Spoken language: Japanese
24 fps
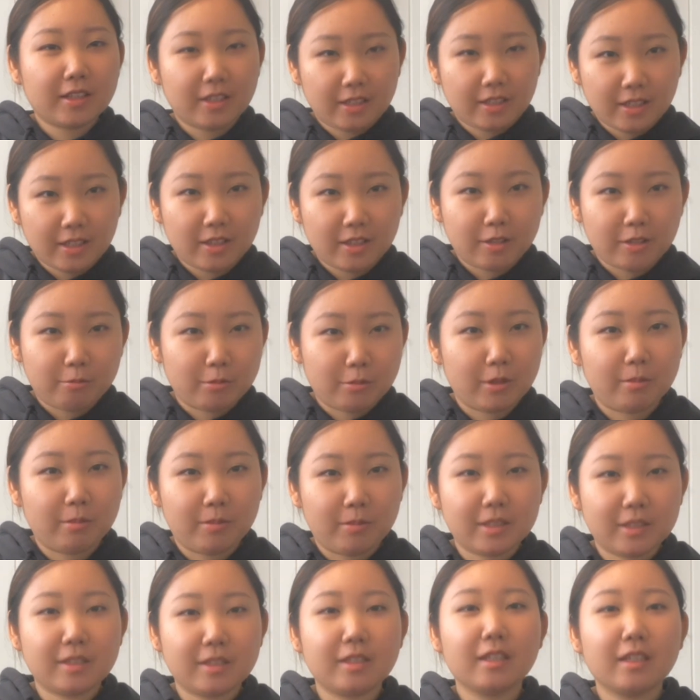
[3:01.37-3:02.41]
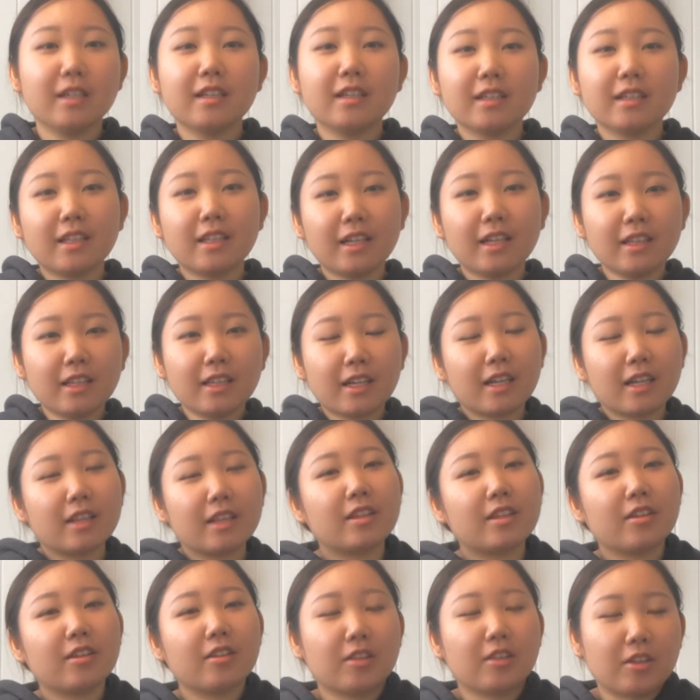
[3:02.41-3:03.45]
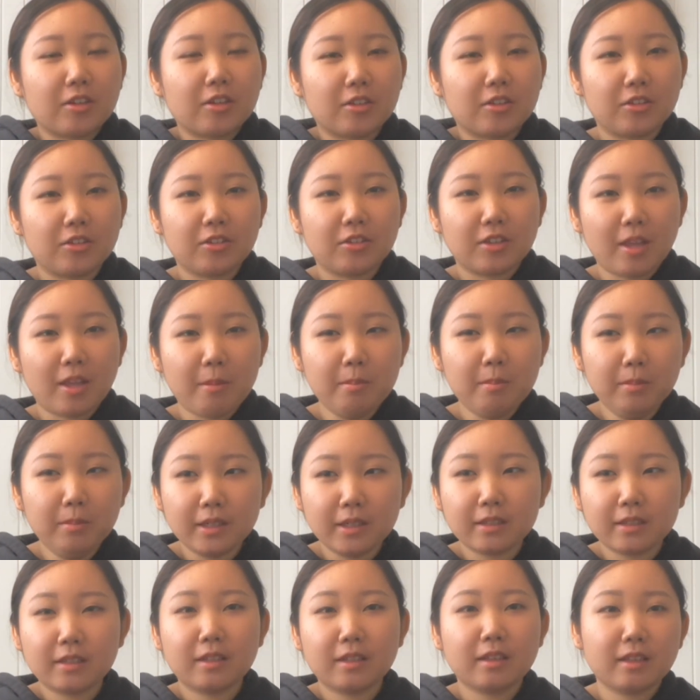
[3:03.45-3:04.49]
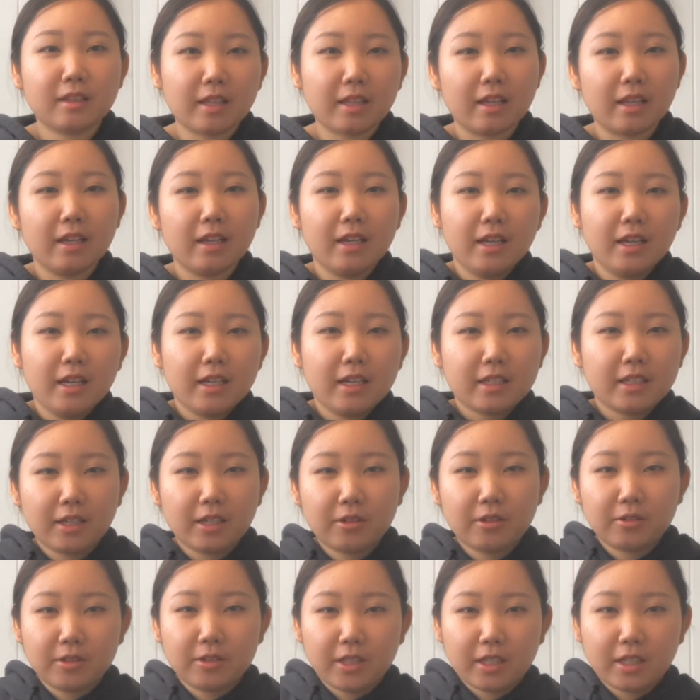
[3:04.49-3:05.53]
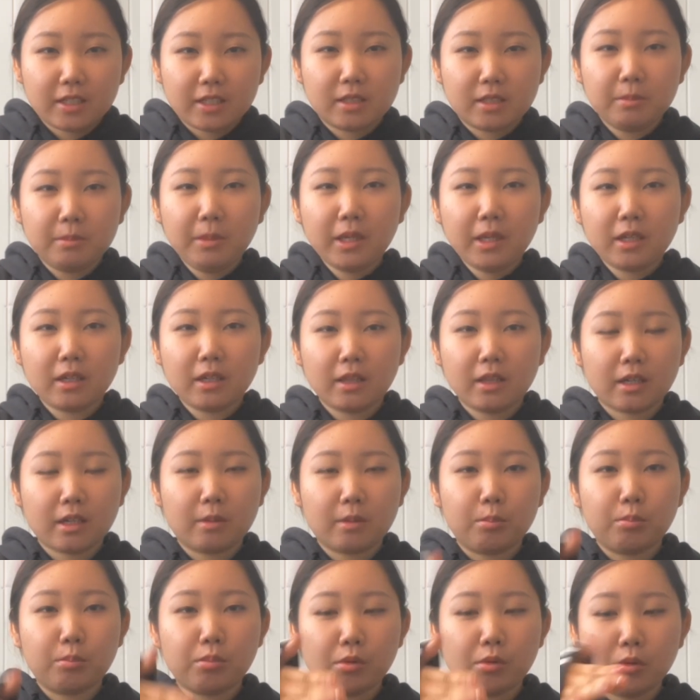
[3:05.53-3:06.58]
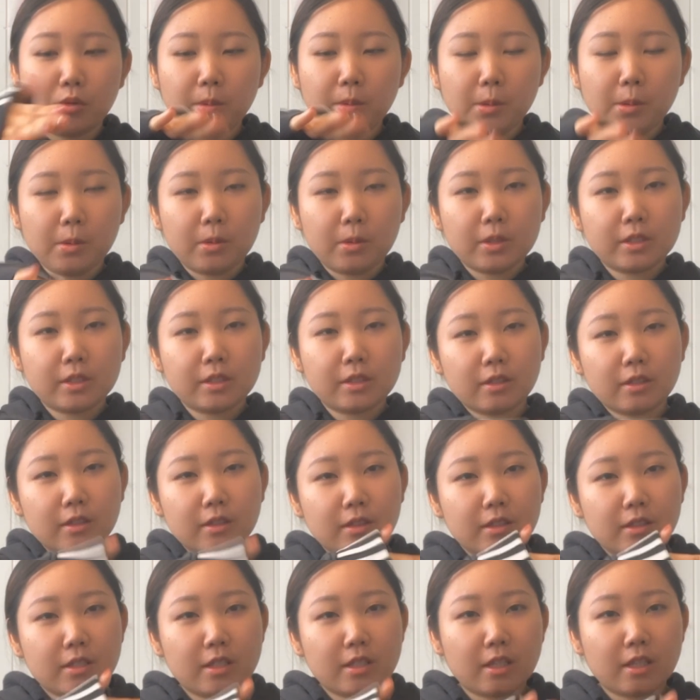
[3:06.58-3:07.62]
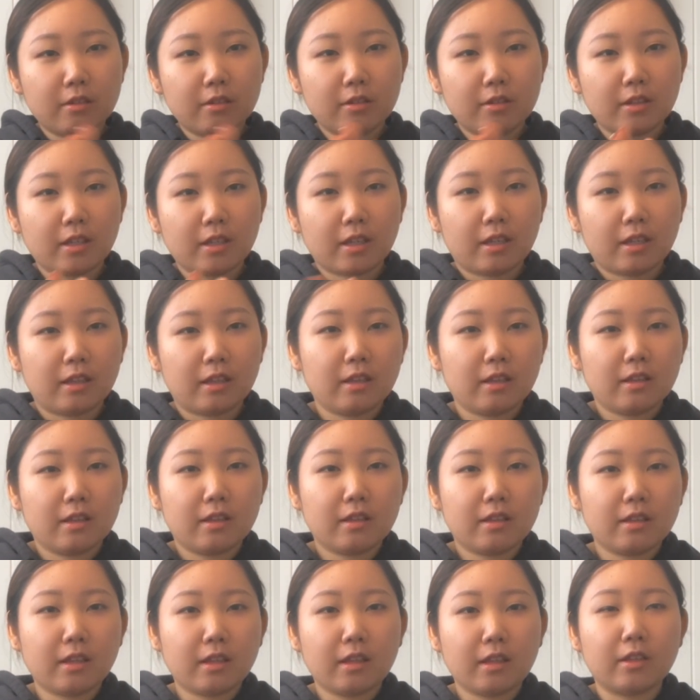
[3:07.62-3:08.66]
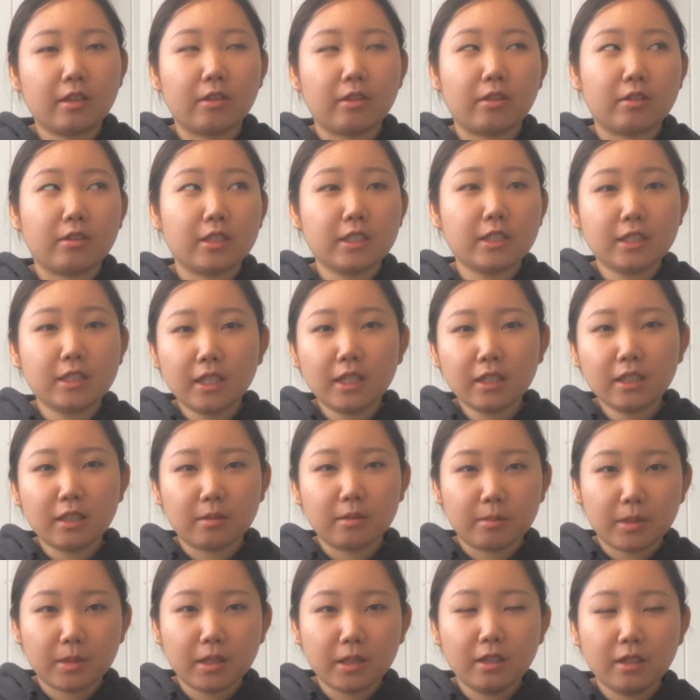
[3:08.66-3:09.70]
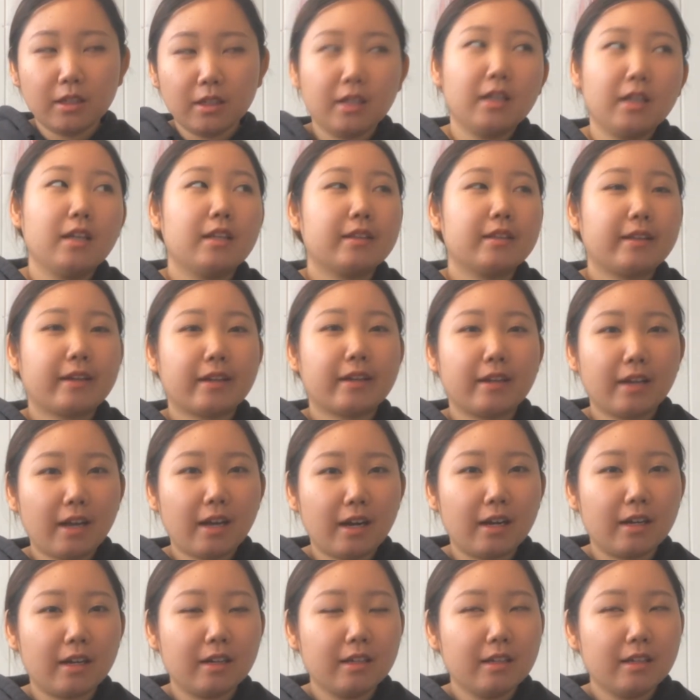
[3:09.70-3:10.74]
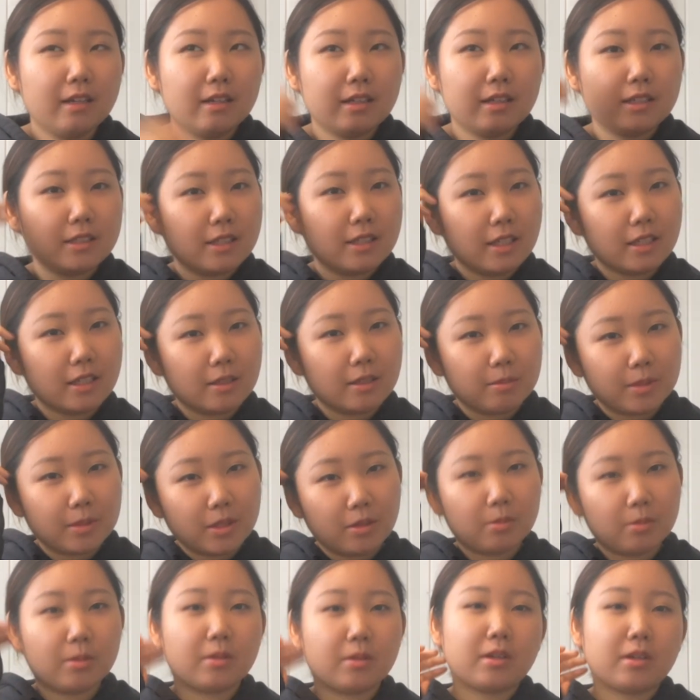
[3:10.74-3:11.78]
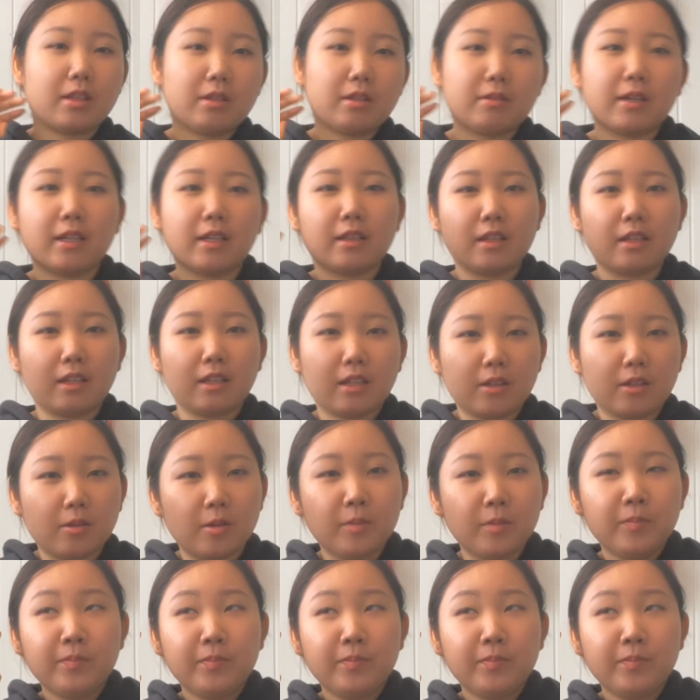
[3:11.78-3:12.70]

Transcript: たなって思いますでなんでかっていうとそのデンマークって結構なんか地面がなんかボコボコしてるっていうかなんて言うんだろう石畳だから石畳って呼ぶのかな分かんないけど